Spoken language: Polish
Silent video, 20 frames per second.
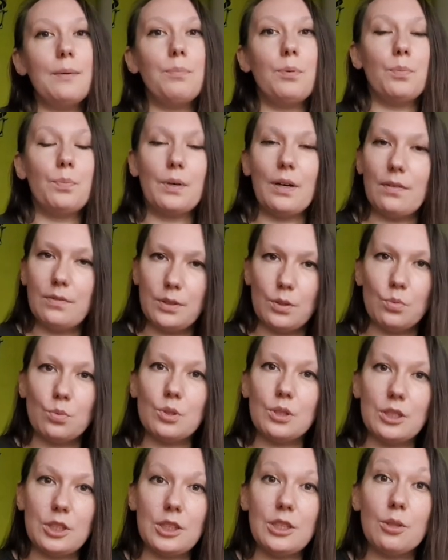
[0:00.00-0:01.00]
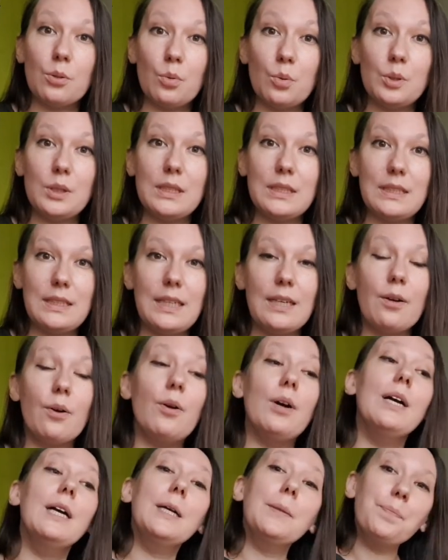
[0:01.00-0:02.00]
poprawnie uczysz się gruzińskiego,